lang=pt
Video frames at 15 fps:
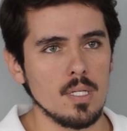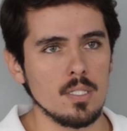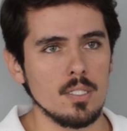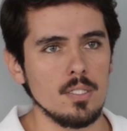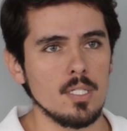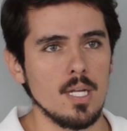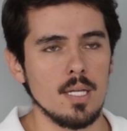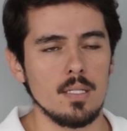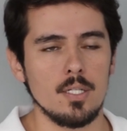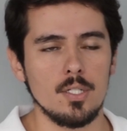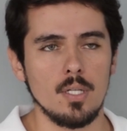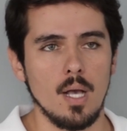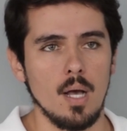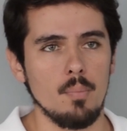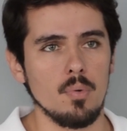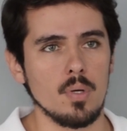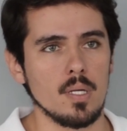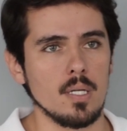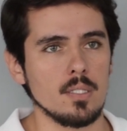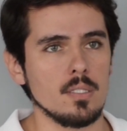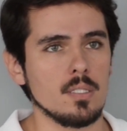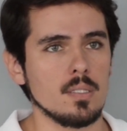que a gente quer deixar, porque
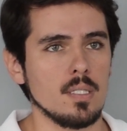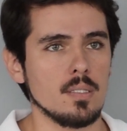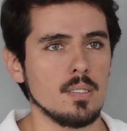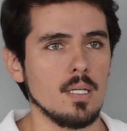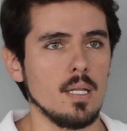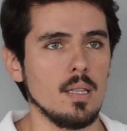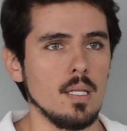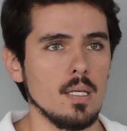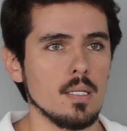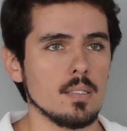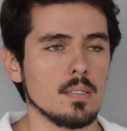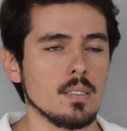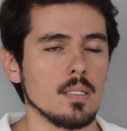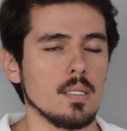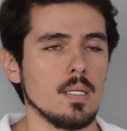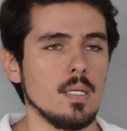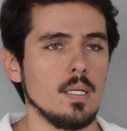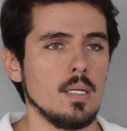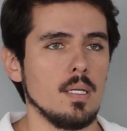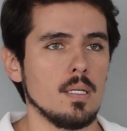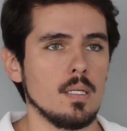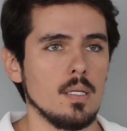a gente tem certeza
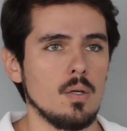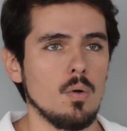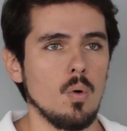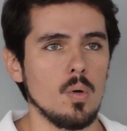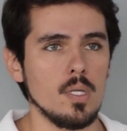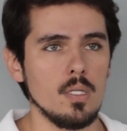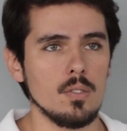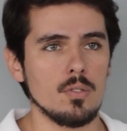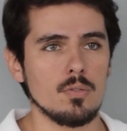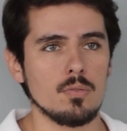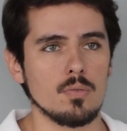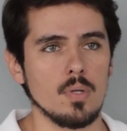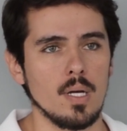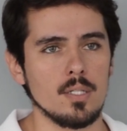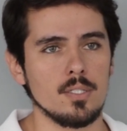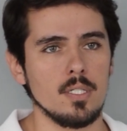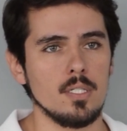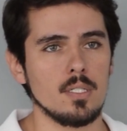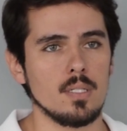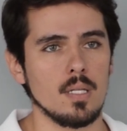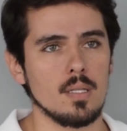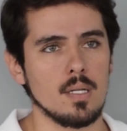que com isso a gente
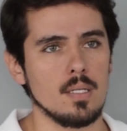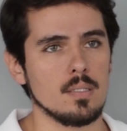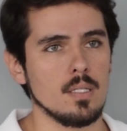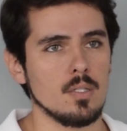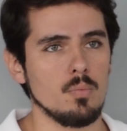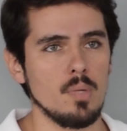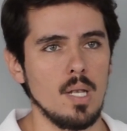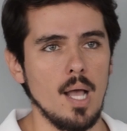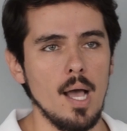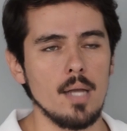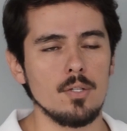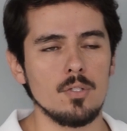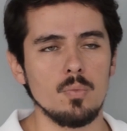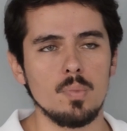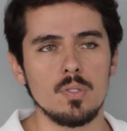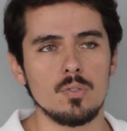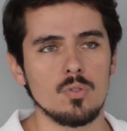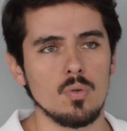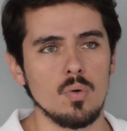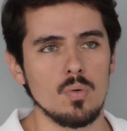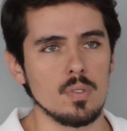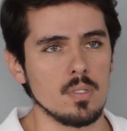está trazendo milhares de
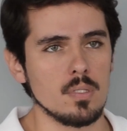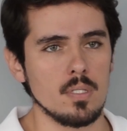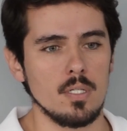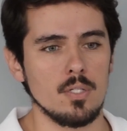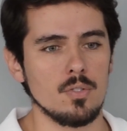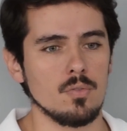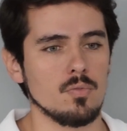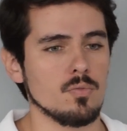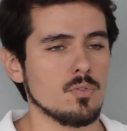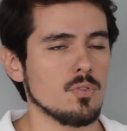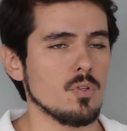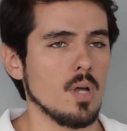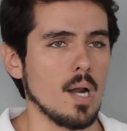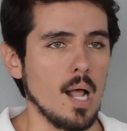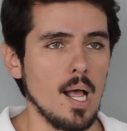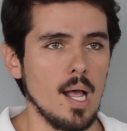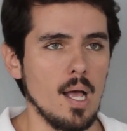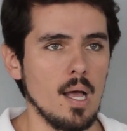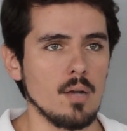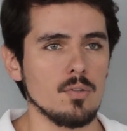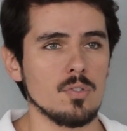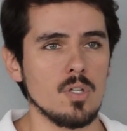pessoas, sejam
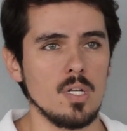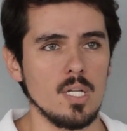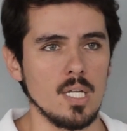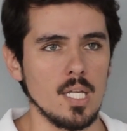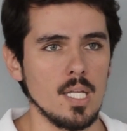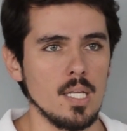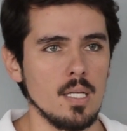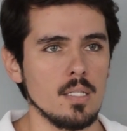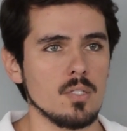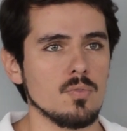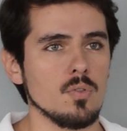funcionários, clientes,